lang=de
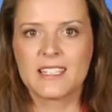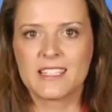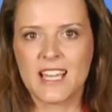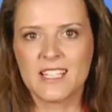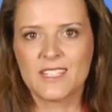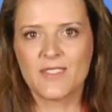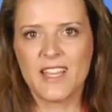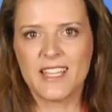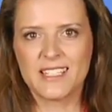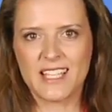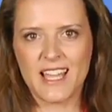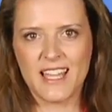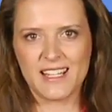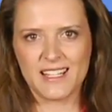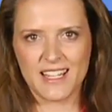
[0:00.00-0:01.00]
Das war
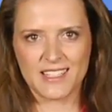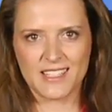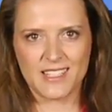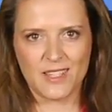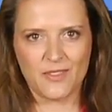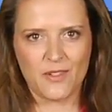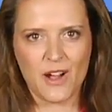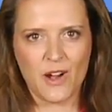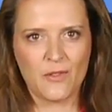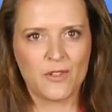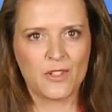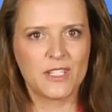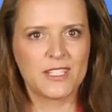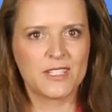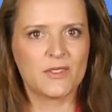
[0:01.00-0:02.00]
Israelnetz TV
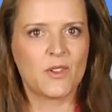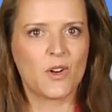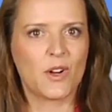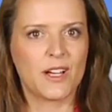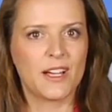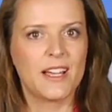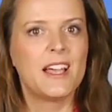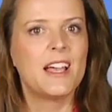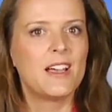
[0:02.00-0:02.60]
für diese Woche.